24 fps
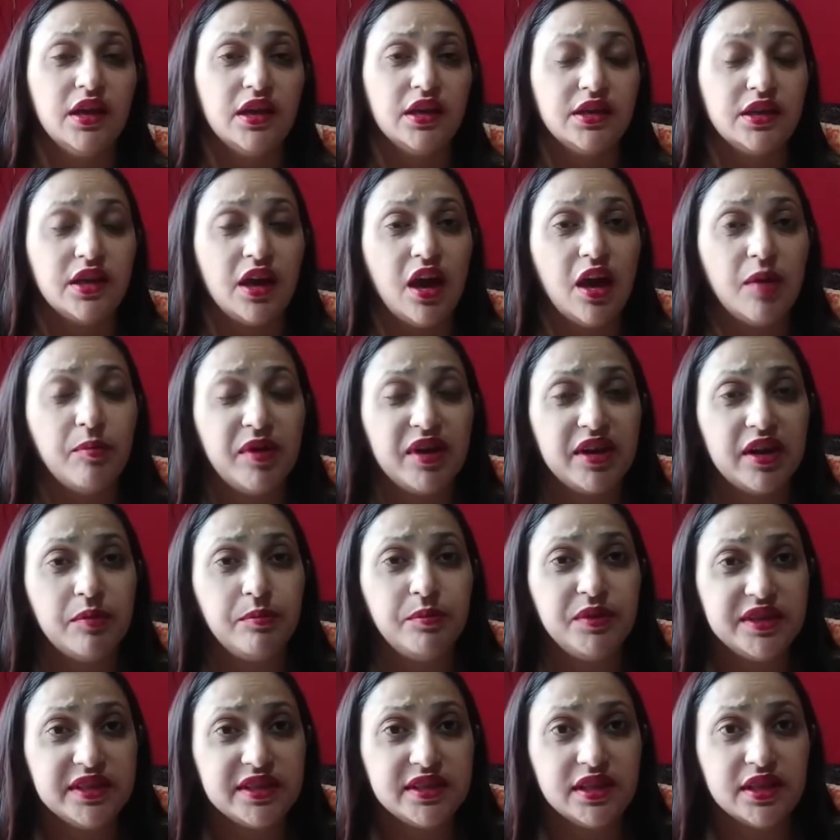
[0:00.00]
या हमारा
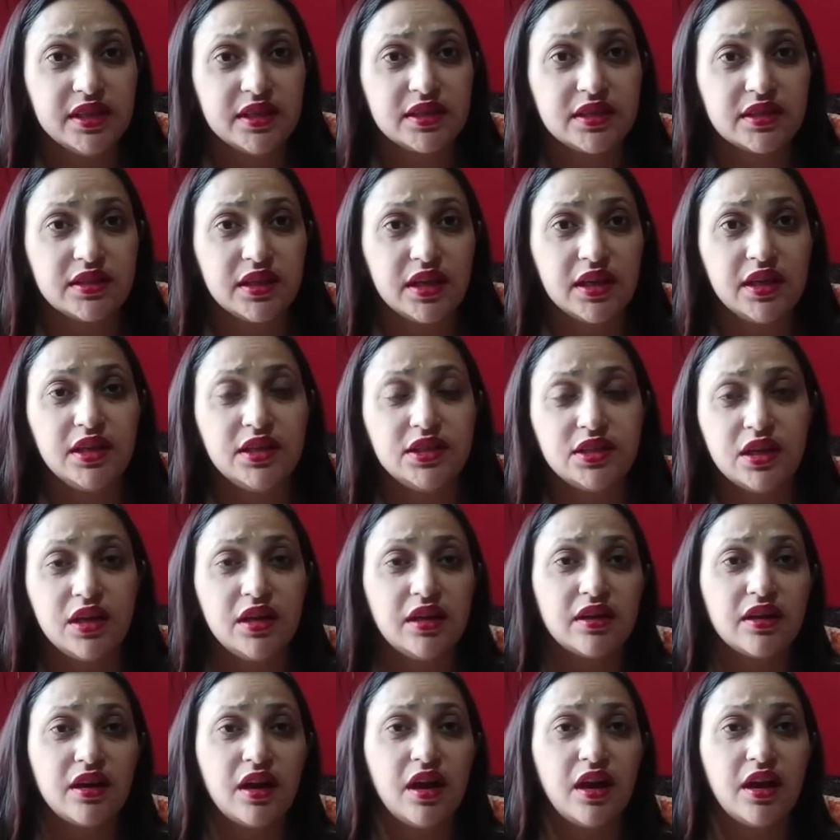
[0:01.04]
बिजनेस नहीं चल
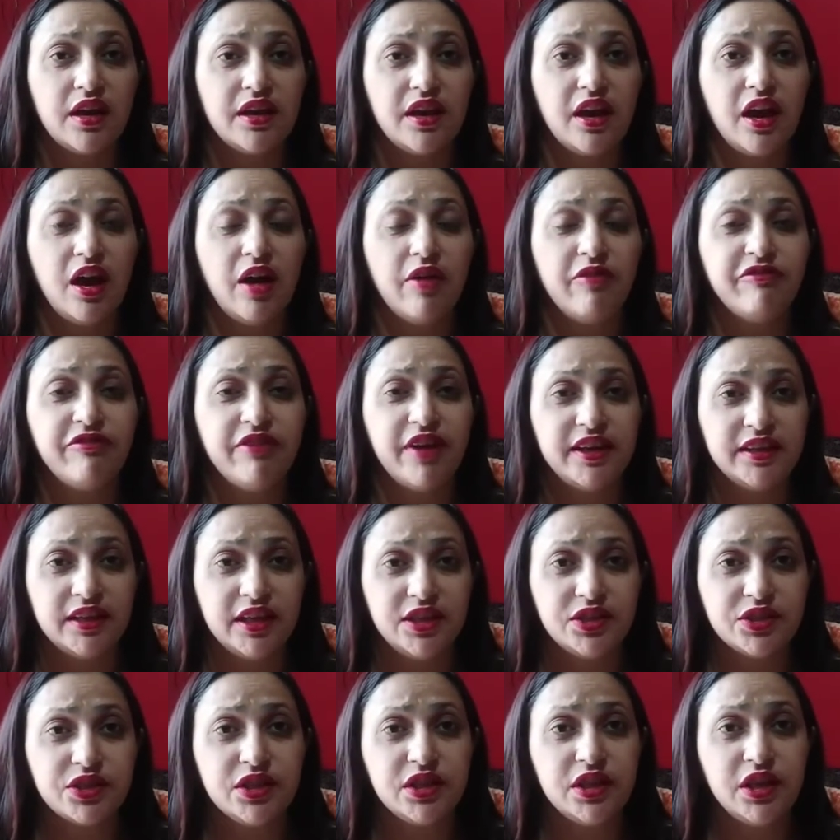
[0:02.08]
रहा या हम
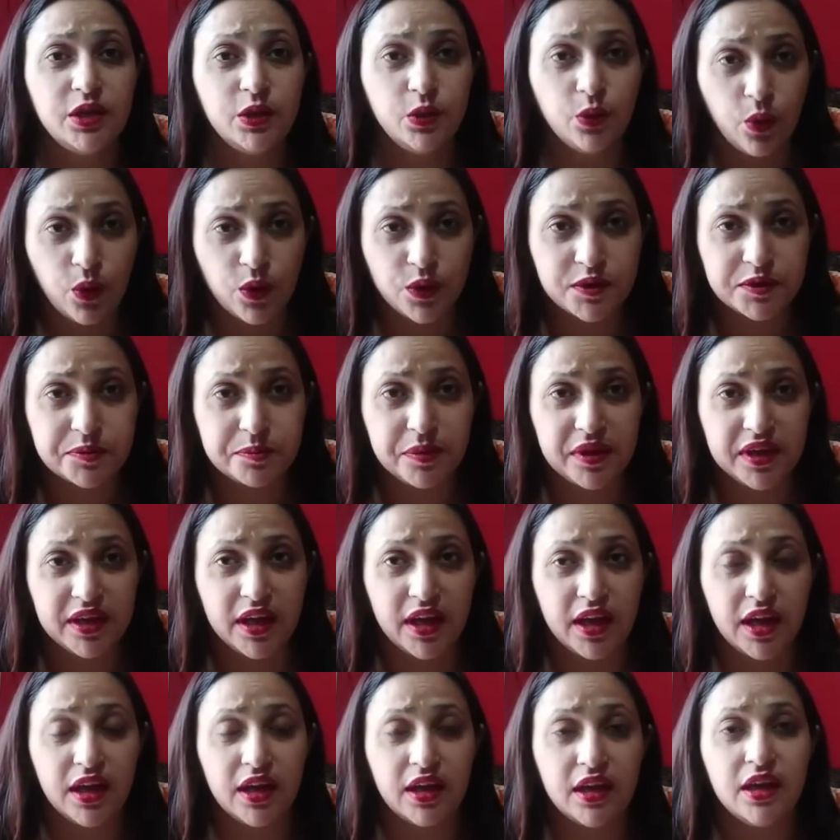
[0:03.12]
फाइनेंशियली लॉस में
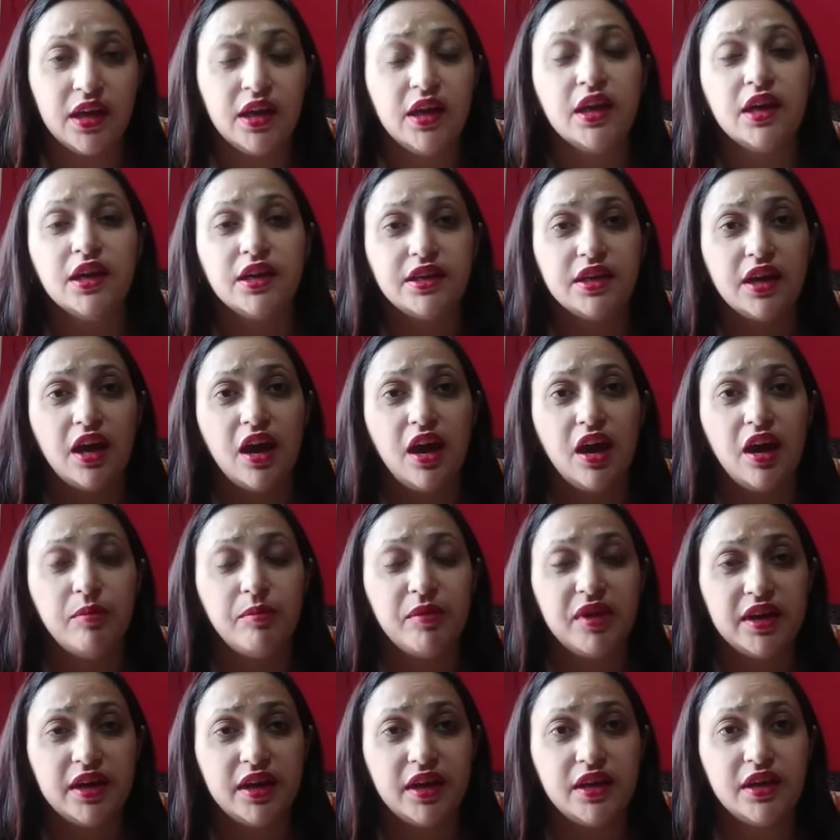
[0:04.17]
हैं या
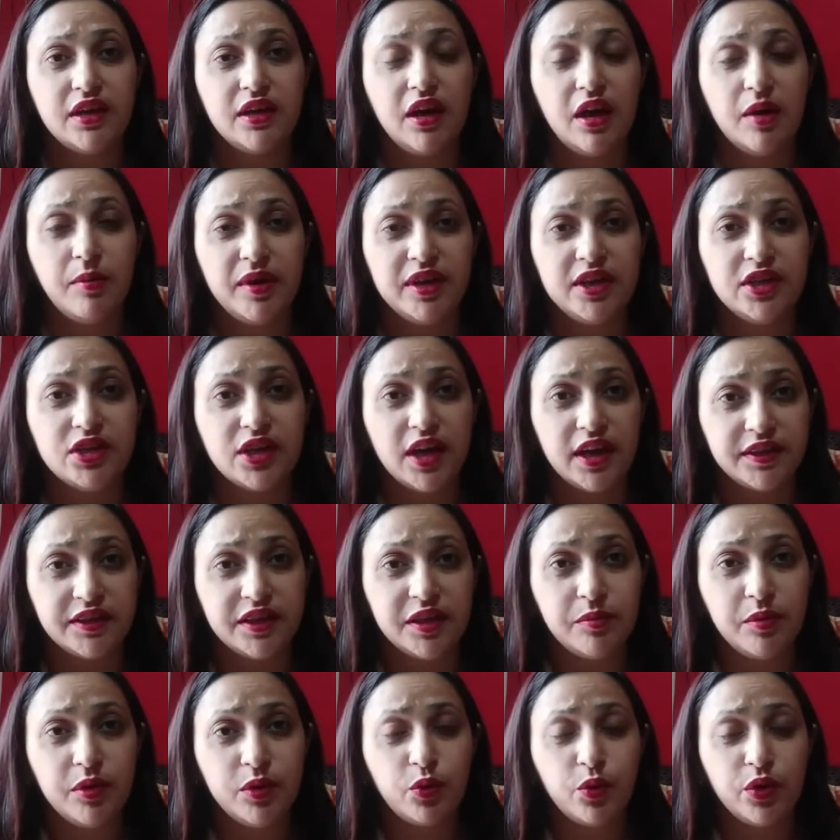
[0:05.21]
हमारे हमारी शादी
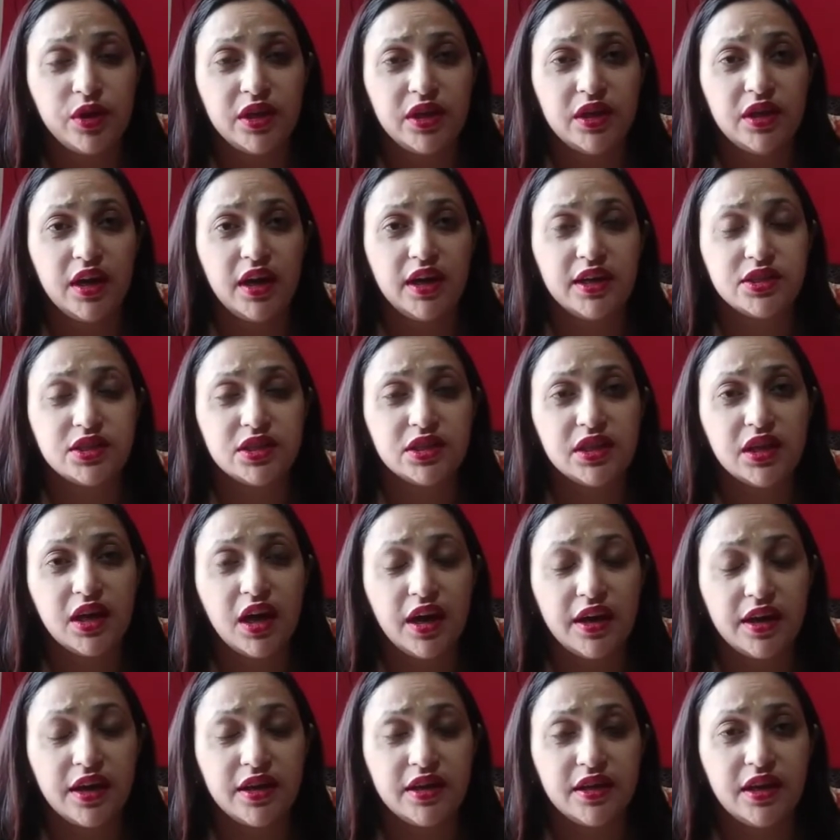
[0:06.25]
में कोई अड़चने आ
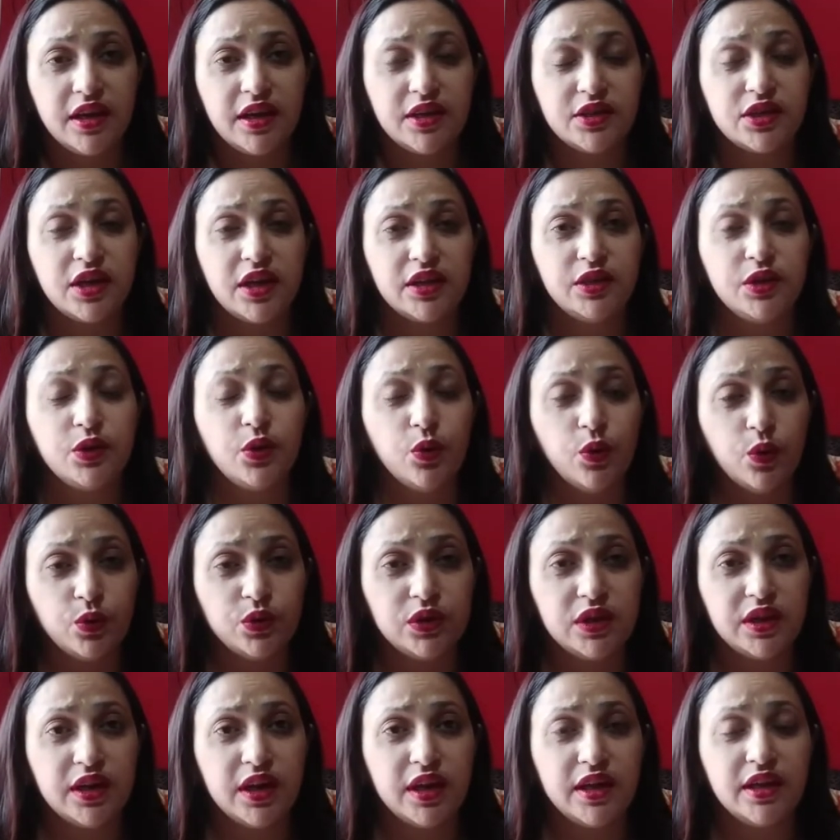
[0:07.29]
रही हैं शादी हो
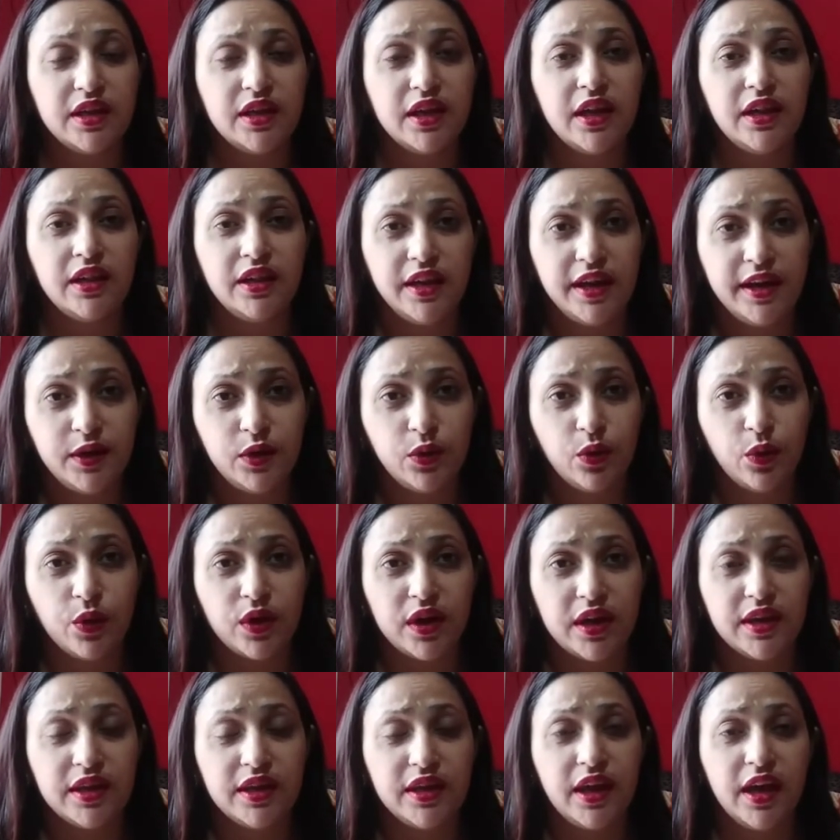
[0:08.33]
नहीं रही है लेट हो
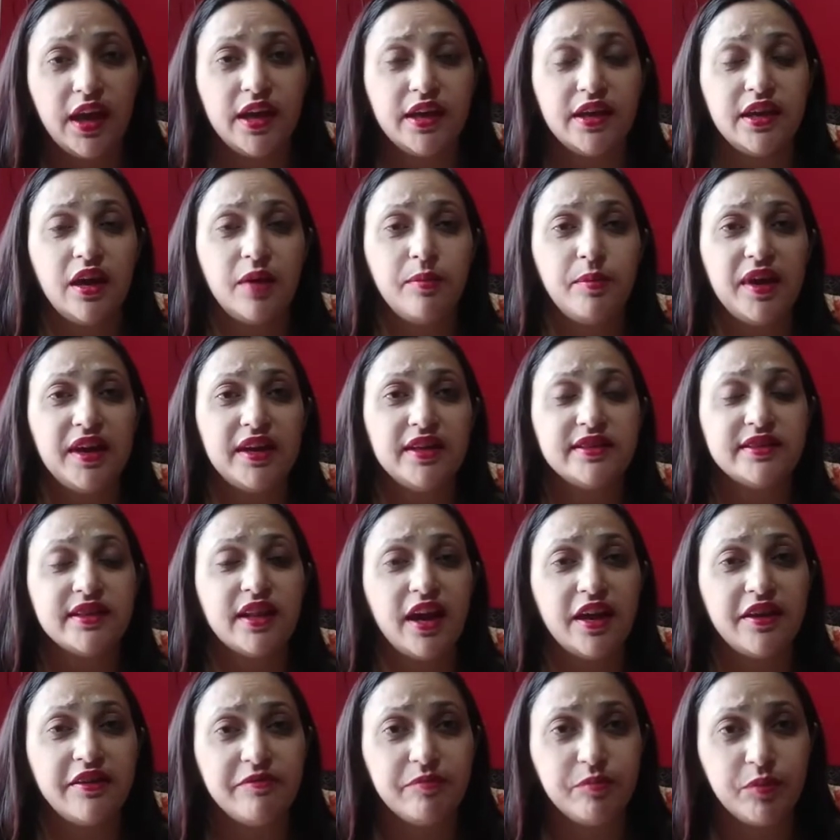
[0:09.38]
रही है या मैरिज
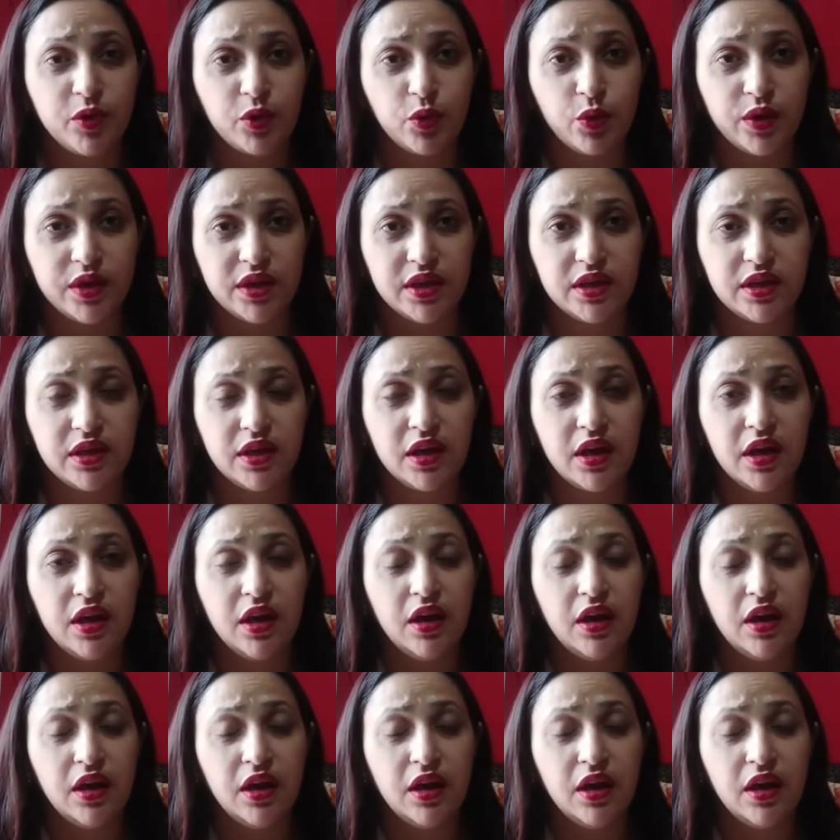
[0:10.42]
लाइफ में कोई